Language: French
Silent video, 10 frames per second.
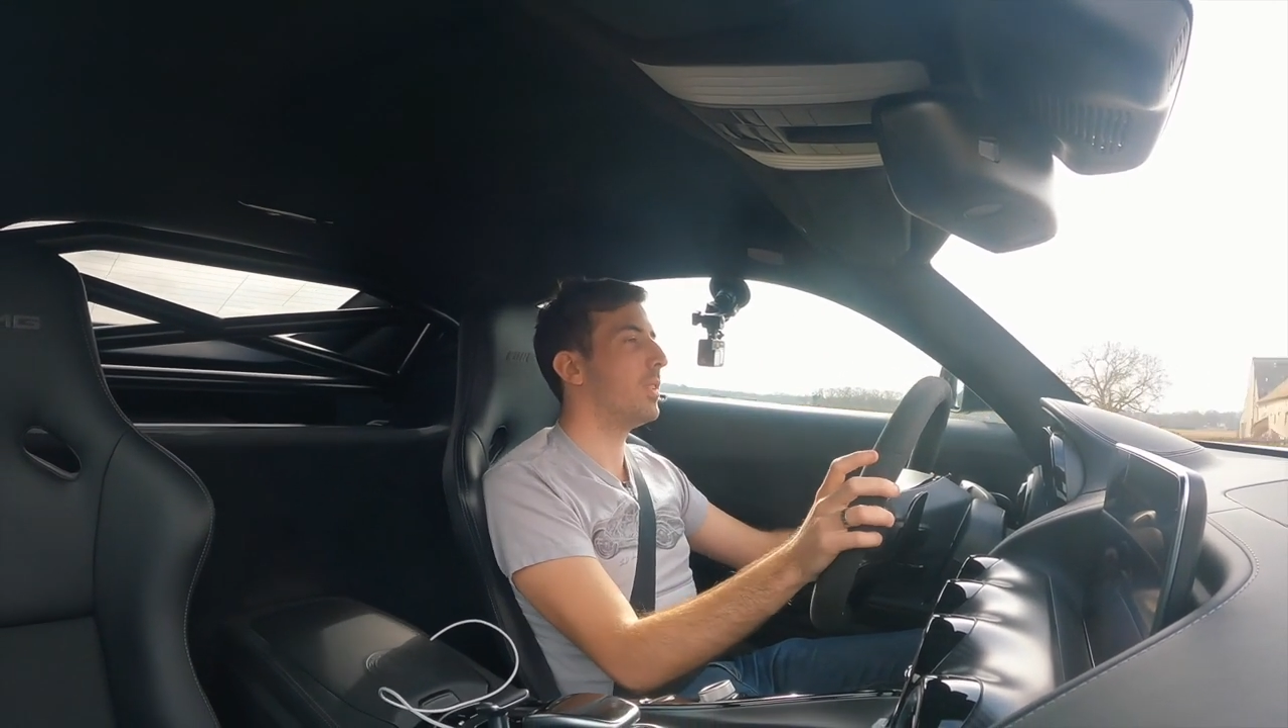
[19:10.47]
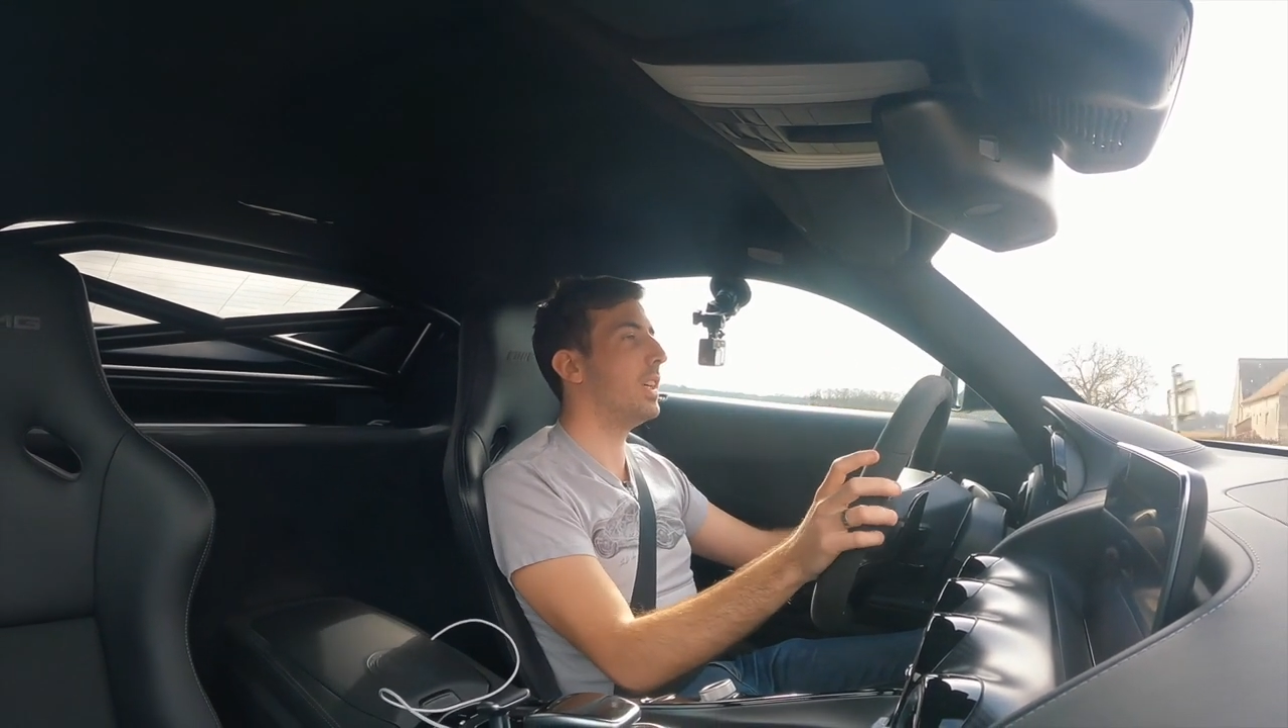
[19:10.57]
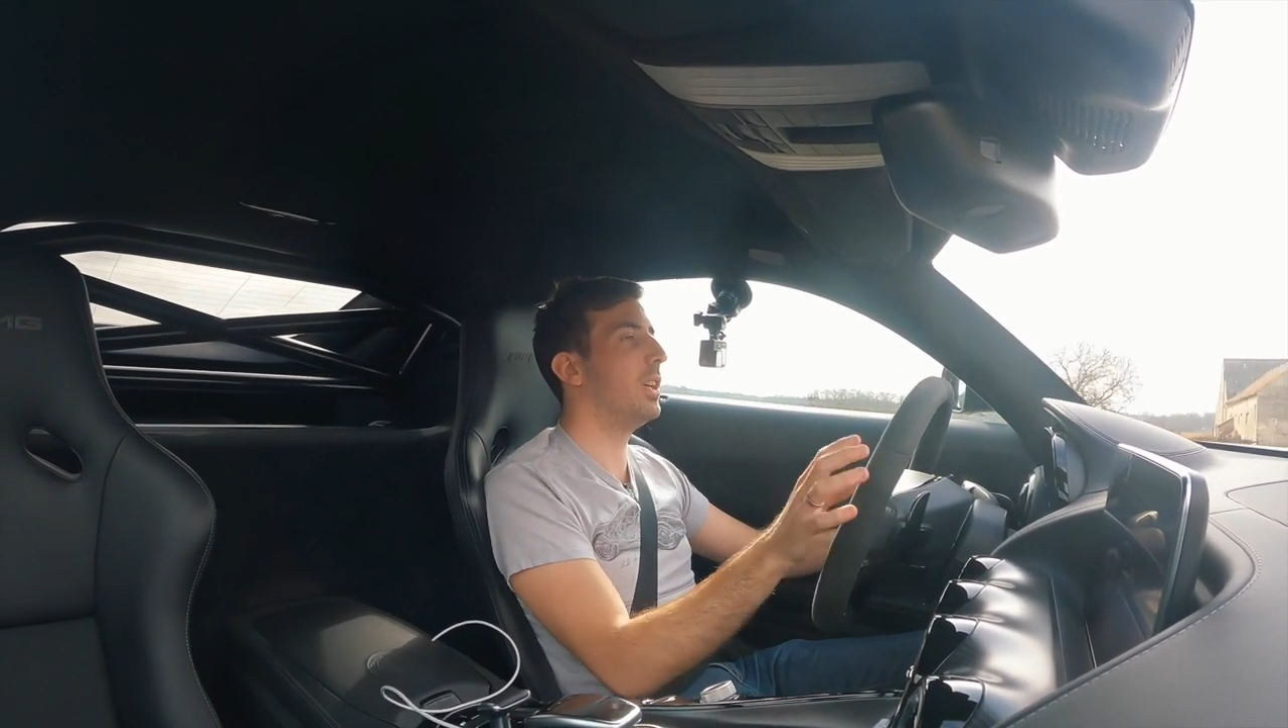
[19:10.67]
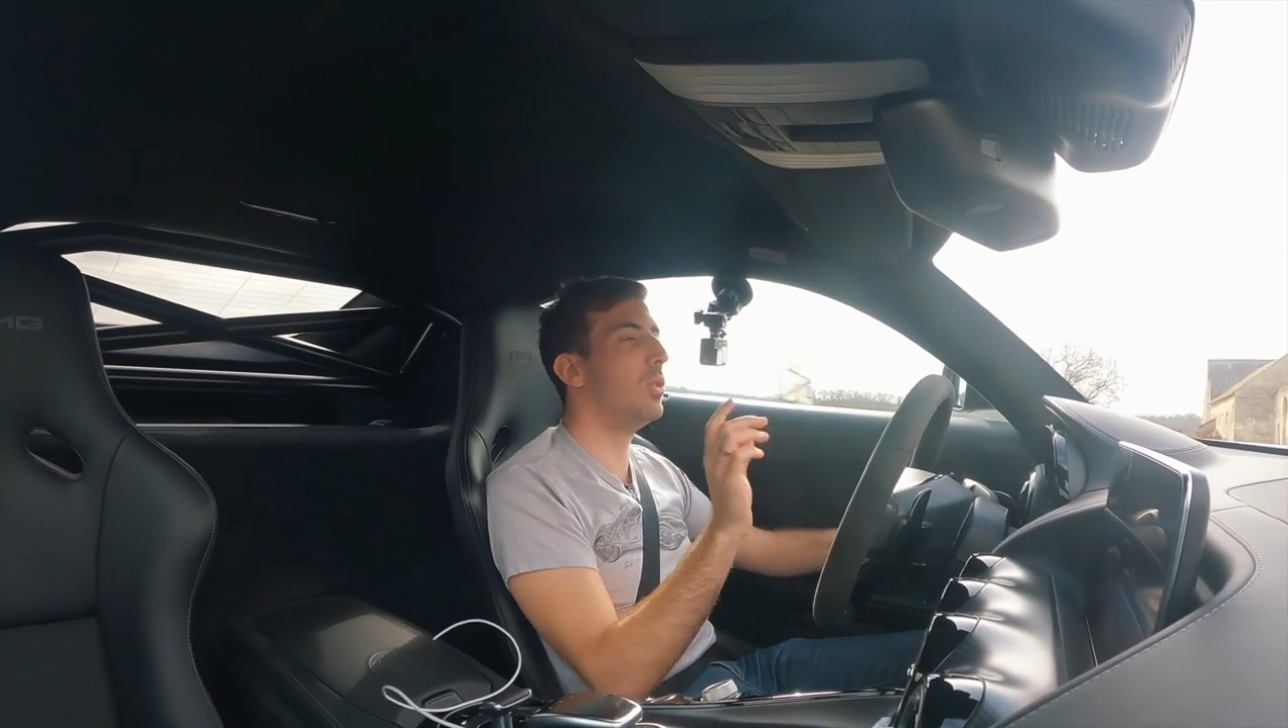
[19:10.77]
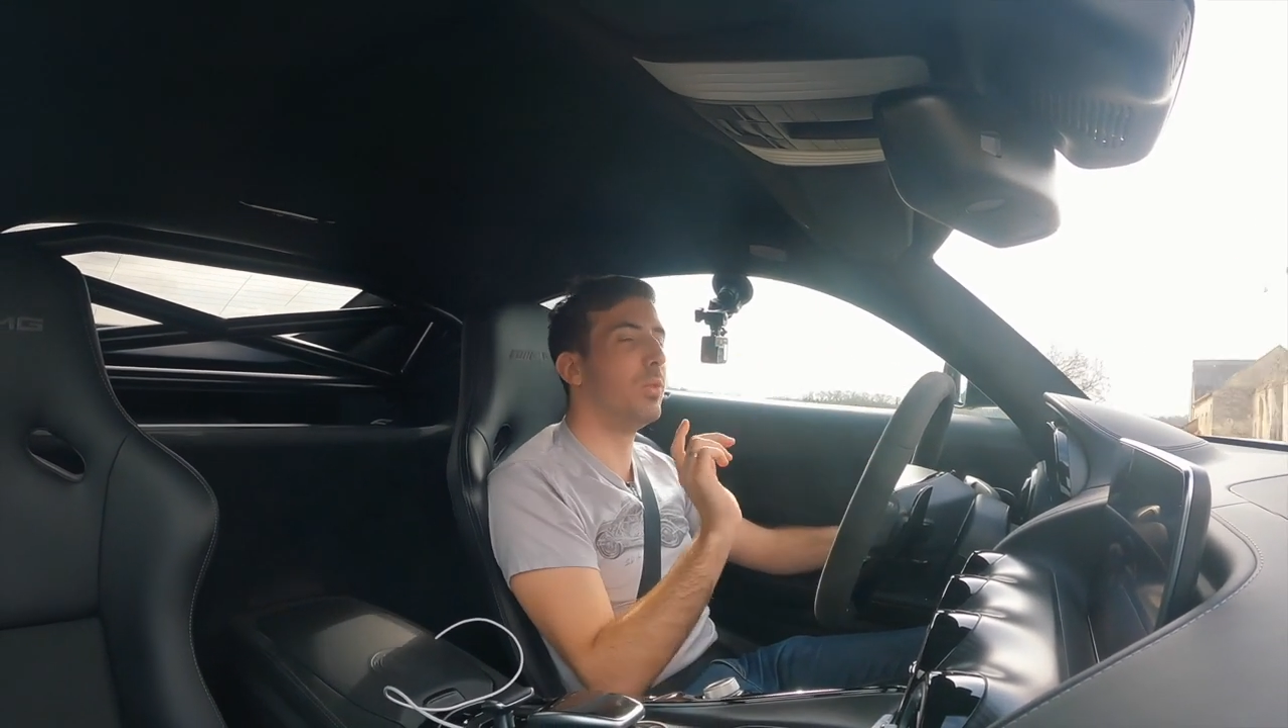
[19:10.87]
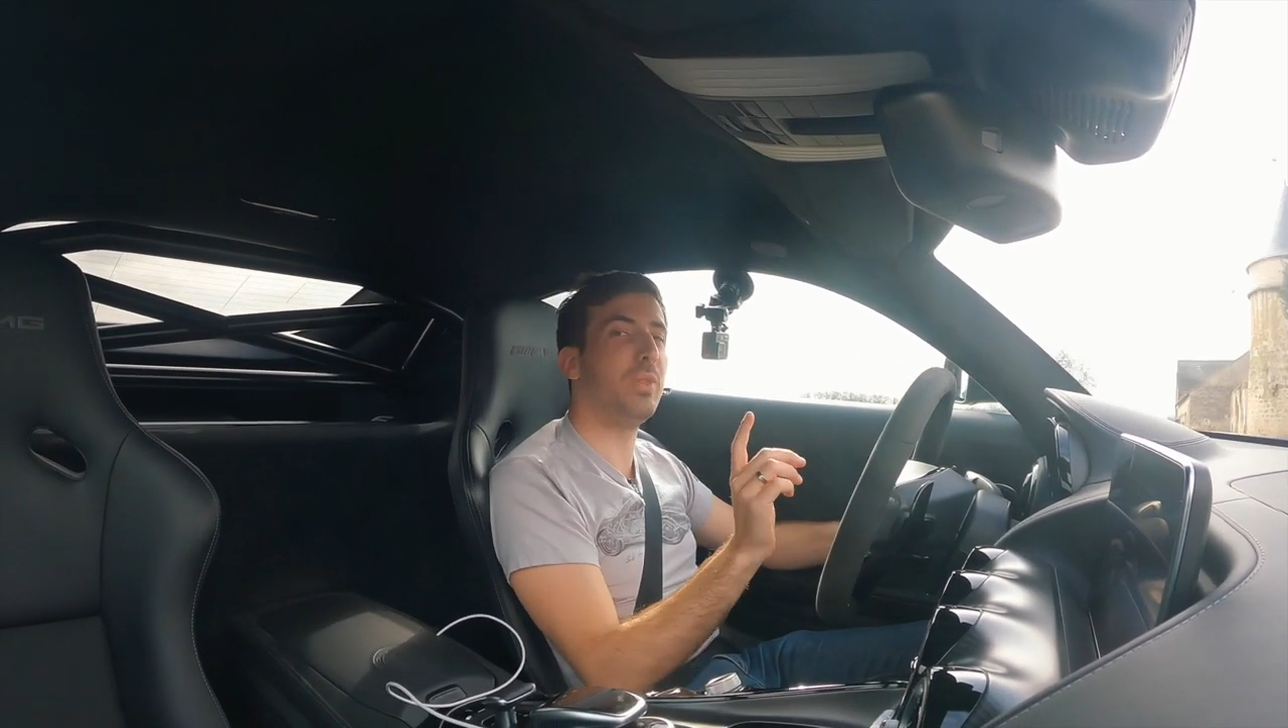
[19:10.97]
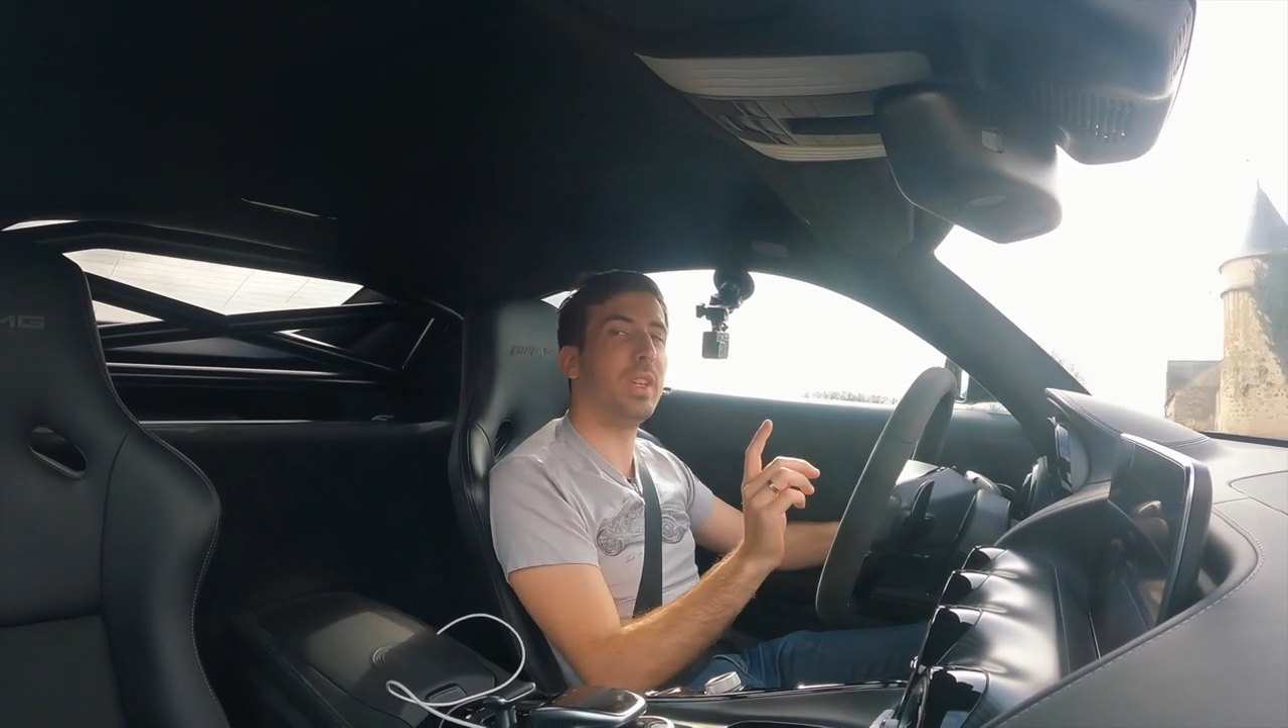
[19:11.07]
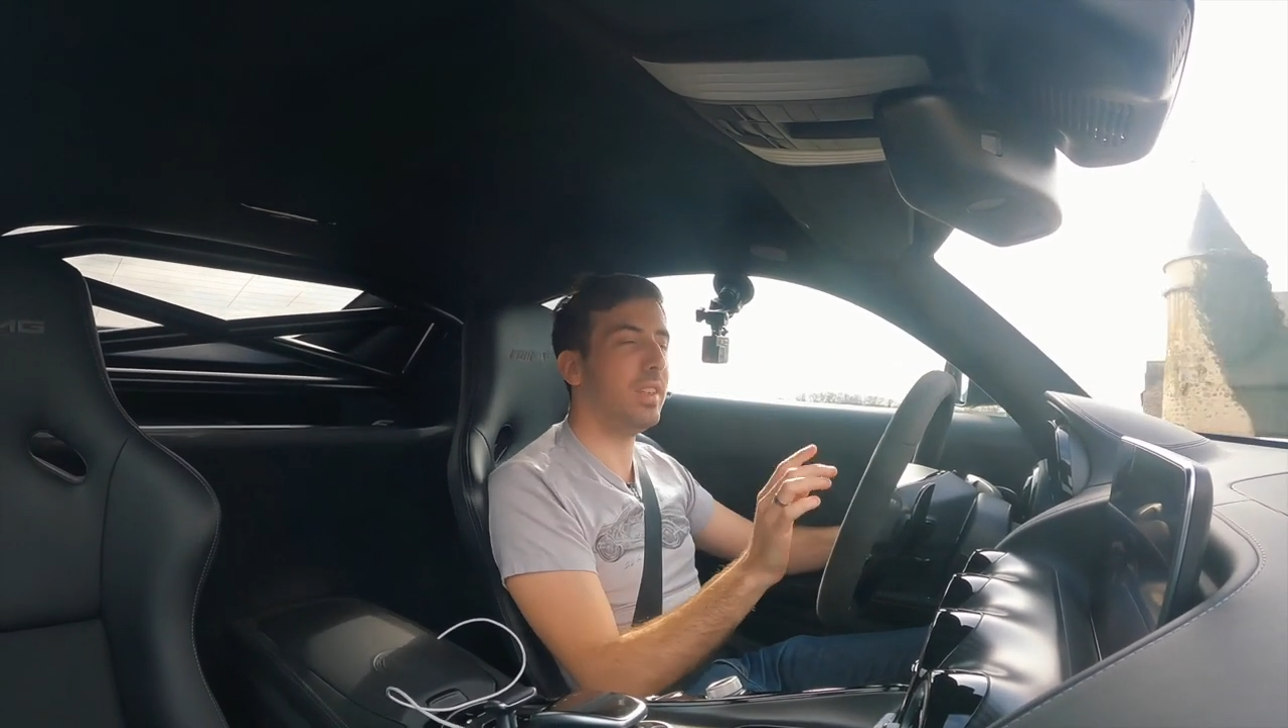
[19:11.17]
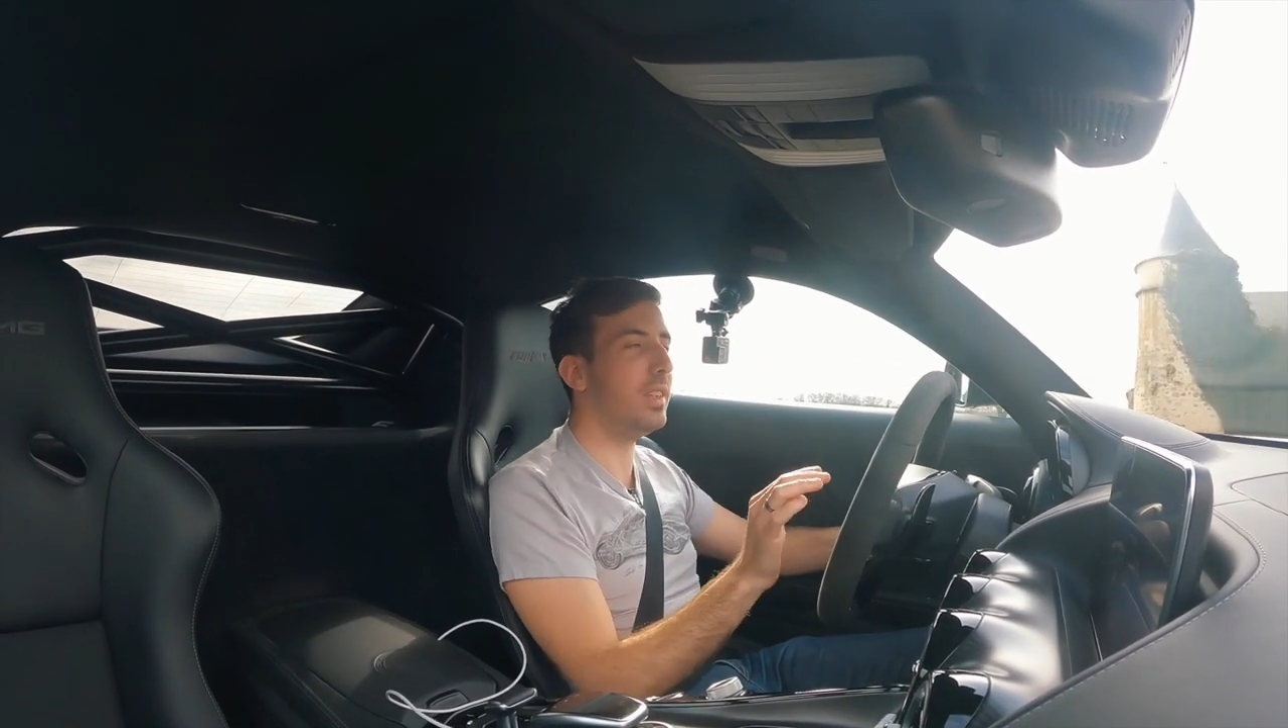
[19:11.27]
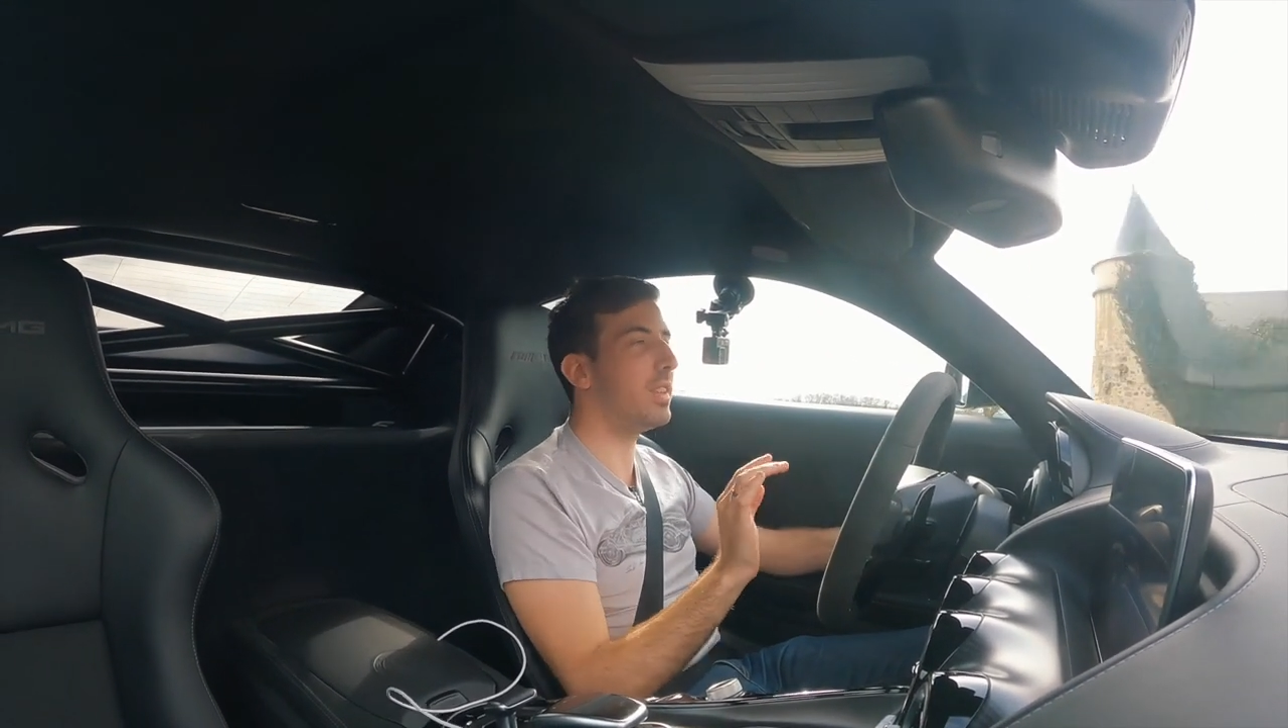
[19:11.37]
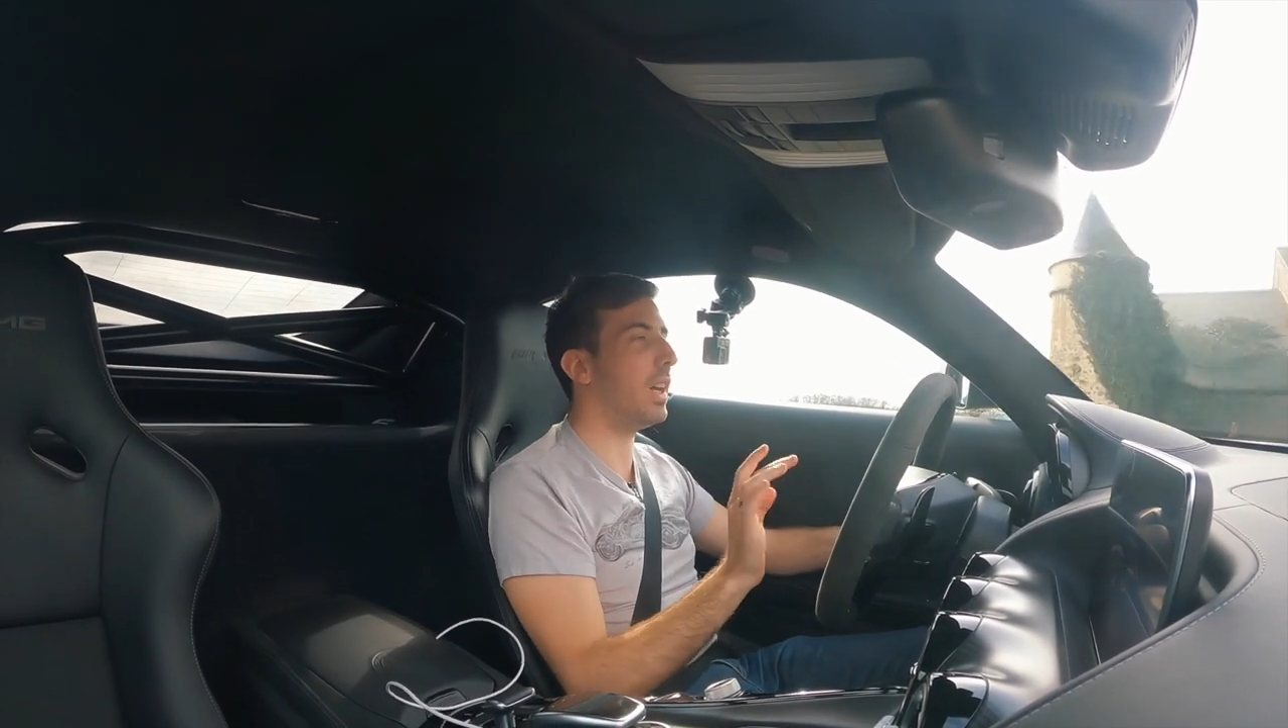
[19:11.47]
Et le V10